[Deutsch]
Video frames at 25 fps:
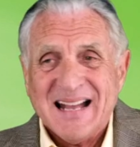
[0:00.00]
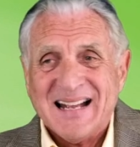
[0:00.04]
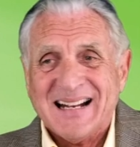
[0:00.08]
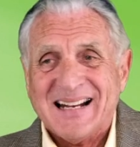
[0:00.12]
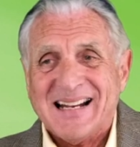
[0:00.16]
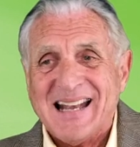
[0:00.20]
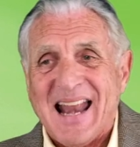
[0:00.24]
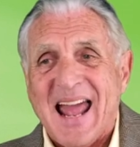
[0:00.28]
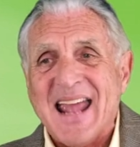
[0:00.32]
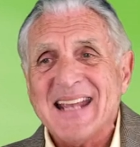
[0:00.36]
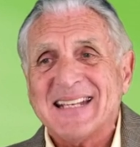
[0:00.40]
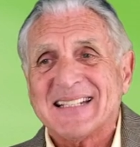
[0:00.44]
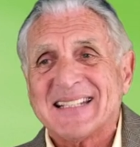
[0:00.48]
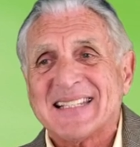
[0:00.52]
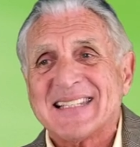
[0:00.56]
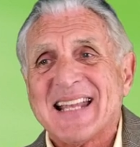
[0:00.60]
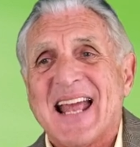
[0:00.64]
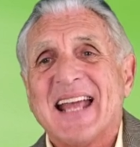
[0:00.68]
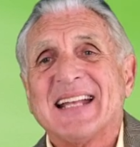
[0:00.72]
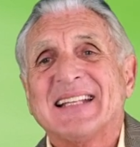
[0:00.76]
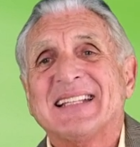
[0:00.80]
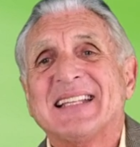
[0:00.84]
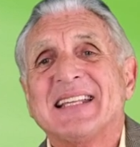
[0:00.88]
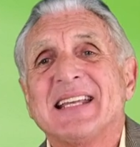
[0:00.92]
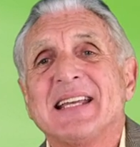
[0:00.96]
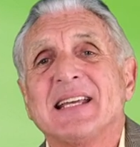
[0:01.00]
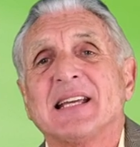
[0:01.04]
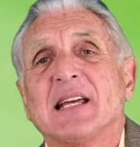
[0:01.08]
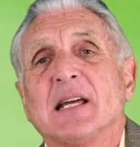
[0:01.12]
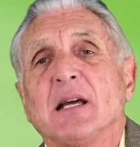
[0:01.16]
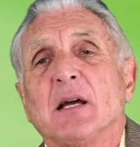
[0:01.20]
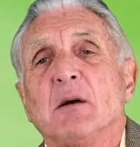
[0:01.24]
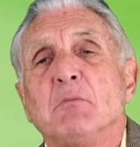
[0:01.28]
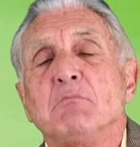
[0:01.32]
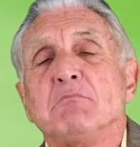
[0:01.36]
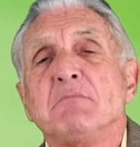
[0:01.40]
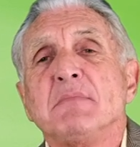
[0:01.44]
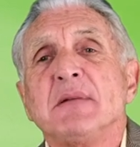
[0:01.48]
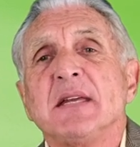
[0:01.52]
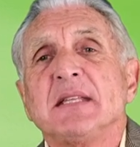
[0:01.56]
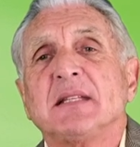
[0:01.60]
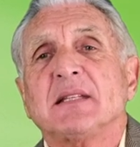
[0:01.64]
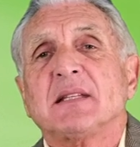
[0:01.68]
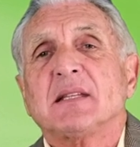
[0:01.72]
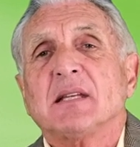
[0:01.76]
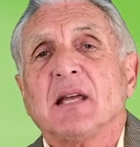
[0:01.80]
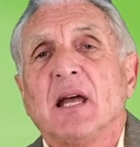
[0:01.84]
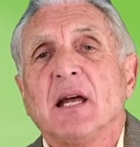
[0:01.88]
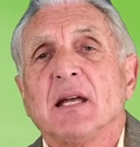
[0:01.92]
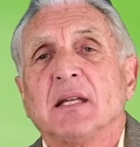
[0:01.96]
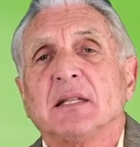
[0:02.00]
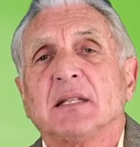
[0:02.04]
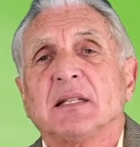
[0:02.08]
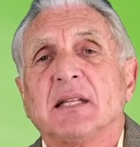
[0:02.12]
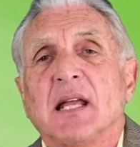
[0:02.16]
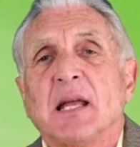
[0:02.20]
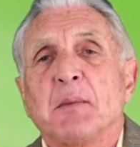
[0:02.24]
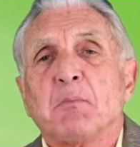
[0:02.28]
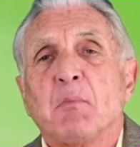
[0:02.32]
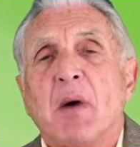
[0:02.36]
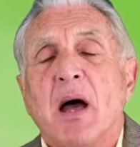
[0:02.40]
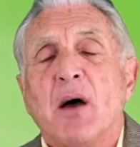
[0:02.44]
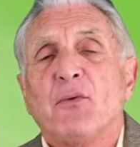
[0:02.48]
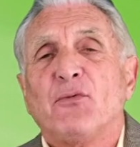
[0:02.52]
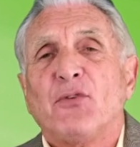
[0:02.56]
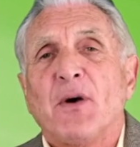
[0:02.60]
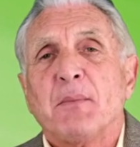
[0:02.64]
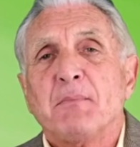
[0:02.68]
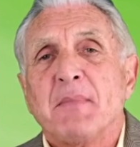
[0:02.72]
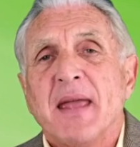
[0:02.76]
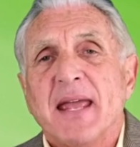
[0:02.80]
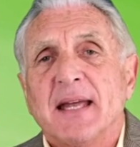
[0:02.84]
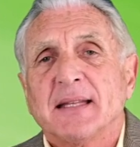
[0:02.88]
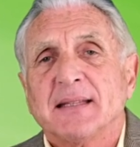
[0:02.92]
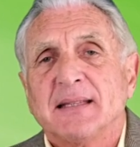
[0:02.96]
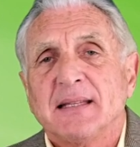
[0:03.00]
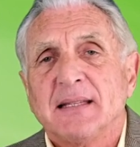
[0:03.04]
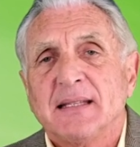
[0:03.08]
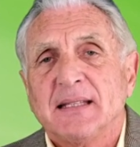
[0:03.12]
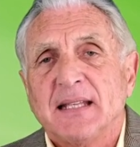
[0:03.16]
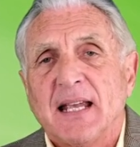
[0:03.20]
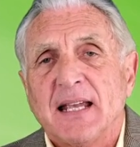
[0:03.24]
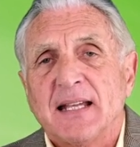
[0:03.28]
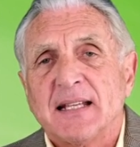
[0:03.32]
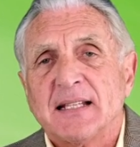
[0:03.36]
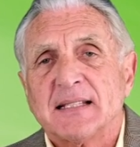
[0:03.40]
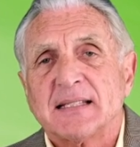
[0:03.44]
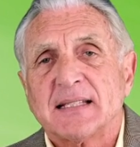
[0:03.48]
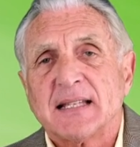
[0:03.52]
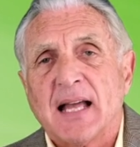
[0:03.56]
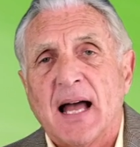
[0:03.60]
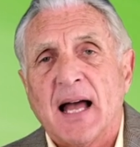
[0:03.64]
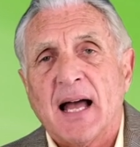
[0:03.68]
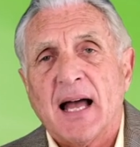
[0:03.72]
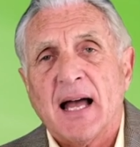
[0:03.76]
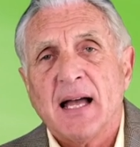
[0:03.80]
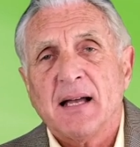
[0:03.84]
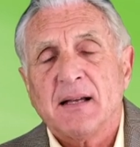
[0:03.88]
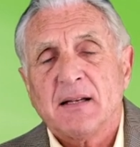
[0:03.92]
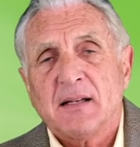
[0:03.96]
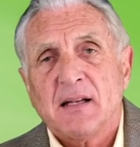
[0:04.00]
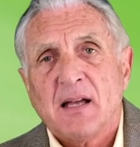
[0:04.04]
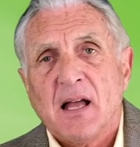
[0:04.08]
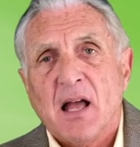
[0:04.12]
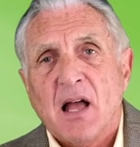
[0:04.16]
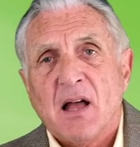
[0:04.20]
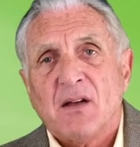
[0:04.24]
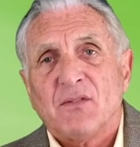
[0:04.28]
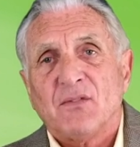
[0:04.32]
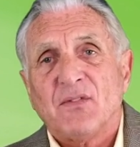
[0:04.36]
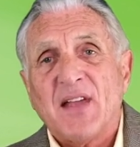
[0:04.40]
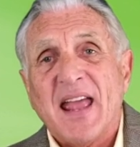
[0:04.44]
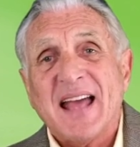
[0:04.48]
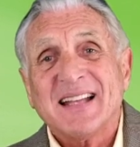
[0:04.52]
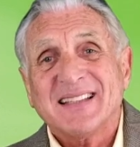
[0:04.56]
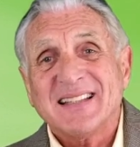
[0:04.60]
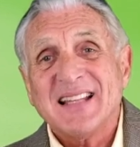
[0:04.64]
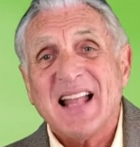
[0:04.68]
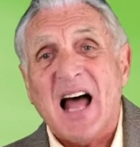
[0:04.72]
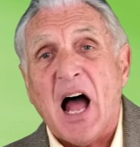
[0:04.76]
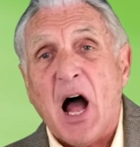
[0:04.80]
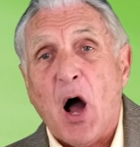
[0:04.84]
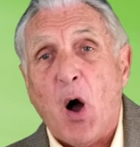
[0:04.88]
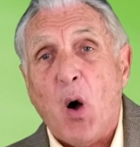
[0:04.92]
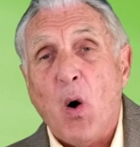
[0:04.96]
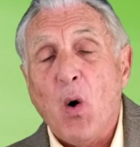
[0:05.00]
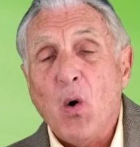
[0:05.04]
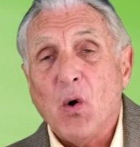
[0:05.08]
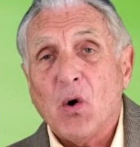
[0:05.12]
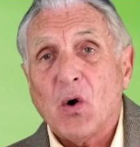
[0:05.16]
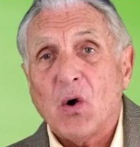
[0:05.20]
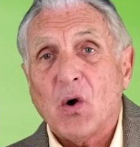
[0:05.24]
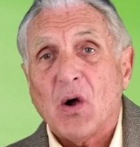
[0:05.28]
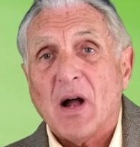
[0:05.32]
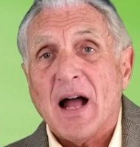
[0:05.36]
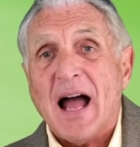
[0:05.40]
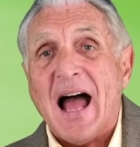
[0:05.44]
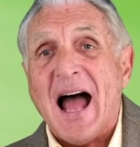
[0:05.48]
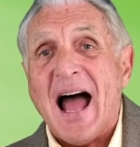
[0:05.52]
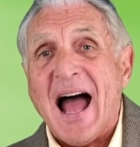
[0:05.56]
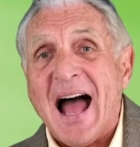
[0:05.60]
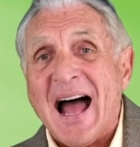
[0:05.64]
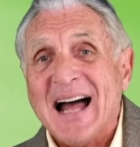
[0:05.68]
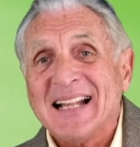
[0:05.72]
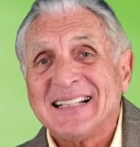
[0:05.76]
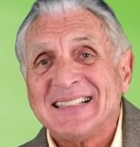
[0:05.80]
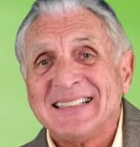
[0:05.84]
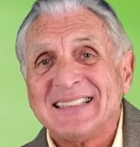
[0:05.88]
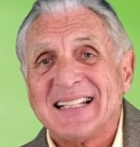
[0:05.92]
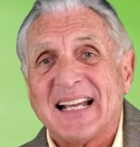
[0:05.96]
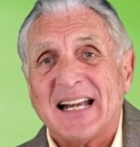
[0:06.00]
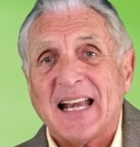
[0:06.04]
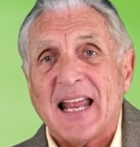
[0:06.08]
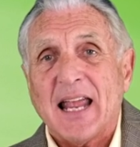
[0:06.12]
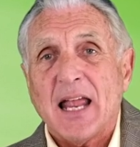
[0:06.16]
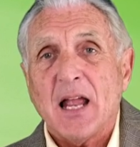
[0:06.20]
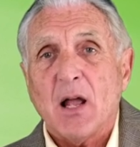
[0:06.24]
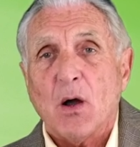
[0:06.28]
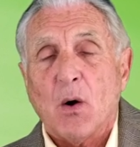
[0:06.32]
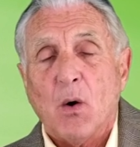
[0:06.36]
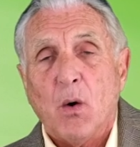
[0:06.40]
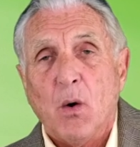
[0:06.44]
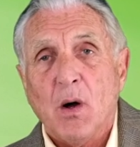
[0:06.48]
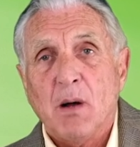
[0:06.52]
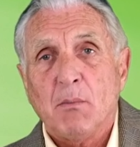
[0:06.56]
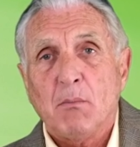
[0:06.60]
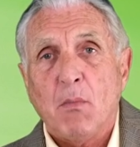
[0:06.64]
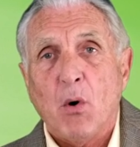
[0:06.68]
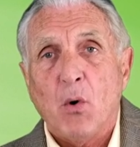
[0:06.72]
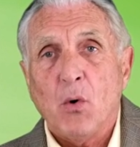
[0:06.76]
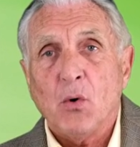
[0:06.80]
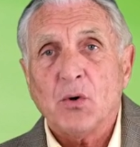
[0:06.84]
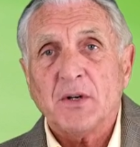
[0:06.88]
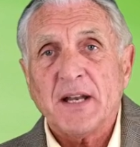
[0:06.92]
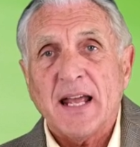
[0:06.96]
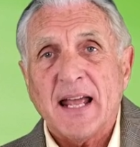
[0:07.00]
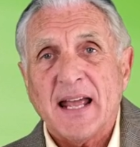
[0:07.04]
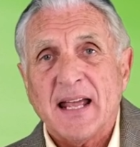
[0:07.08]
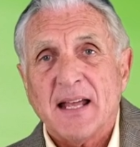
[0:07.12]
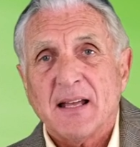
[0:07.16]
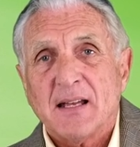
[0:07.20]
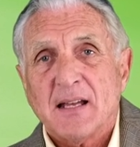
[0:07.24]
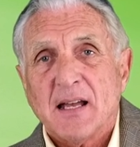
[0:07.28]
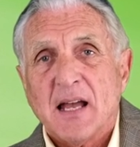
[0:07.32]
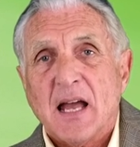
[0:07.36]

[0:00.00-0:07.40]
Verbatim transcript: Gleichzeitig mit äh, dem vermehrten TSH werden auch andere Hormone